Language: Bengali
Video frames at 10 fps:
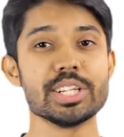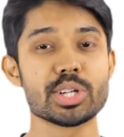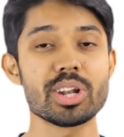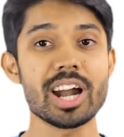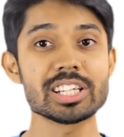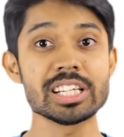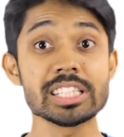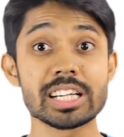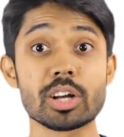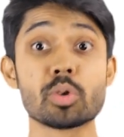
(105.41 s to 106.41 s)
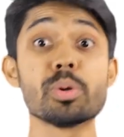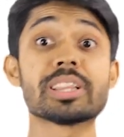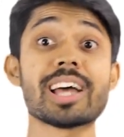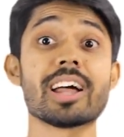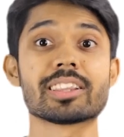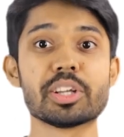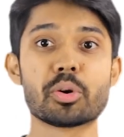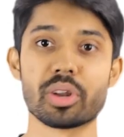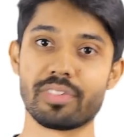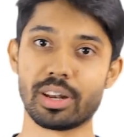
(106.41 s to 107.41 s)
যেগুলো আর্জেন্ট সেগুলো খুবই তাড়াতাড়ি
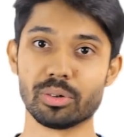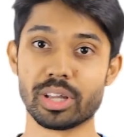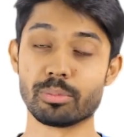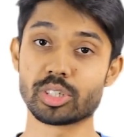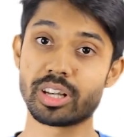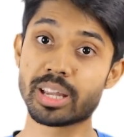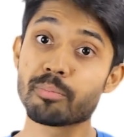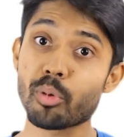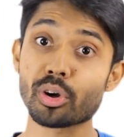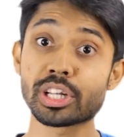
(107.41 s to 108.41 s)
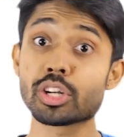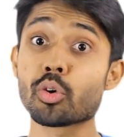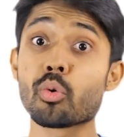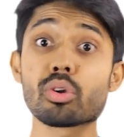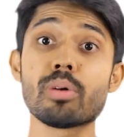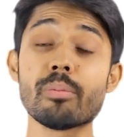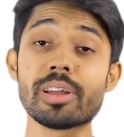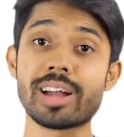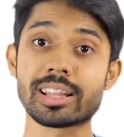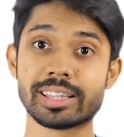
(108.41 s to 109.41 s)
করে ফেলো এবং যেগুলো ইম্পর্টেন্ট
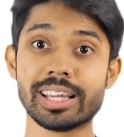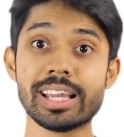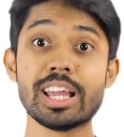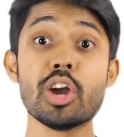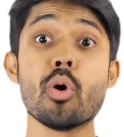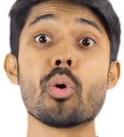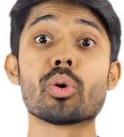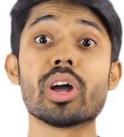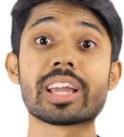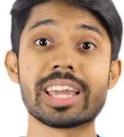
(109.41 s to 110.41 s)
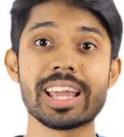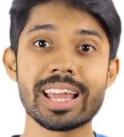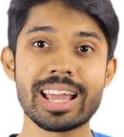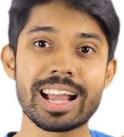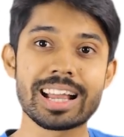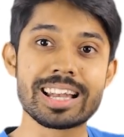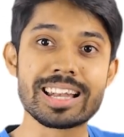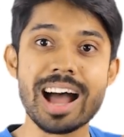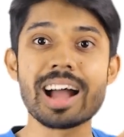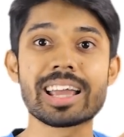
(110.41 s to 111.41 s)
কোনোভাবেই রাতে ওগুলাকে
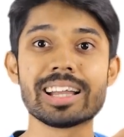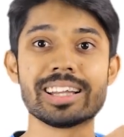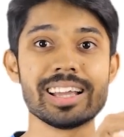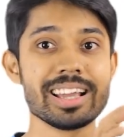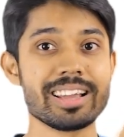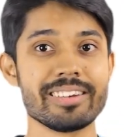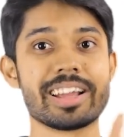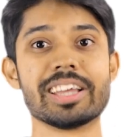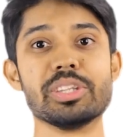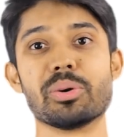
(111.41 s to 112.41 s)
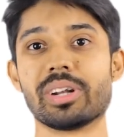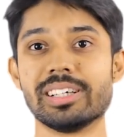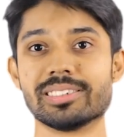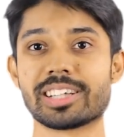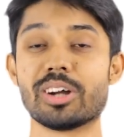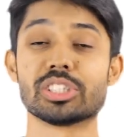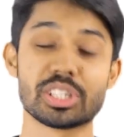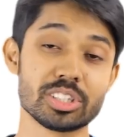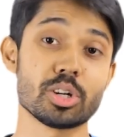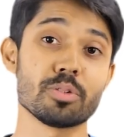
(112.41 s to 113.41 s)
না কেটে রেখে দিও না কারণ
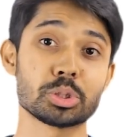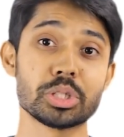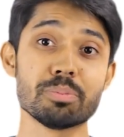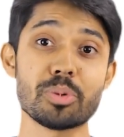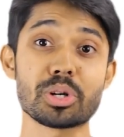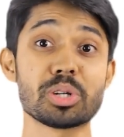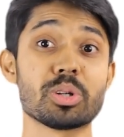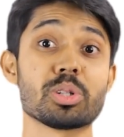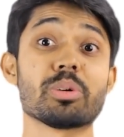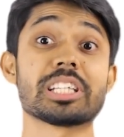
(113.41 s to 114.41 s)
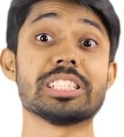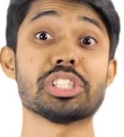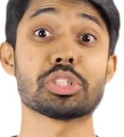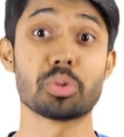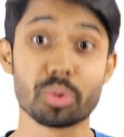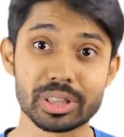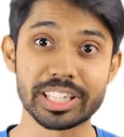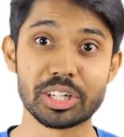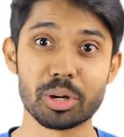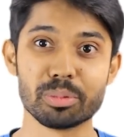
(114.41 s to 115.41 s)
সেগুলো যে অবশ্যই ইম্পর্টেন্ট ওগুলো তোমাকে শেষ
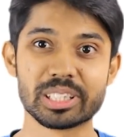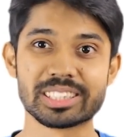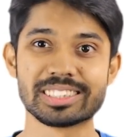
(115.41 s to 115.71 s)
করতেই হবে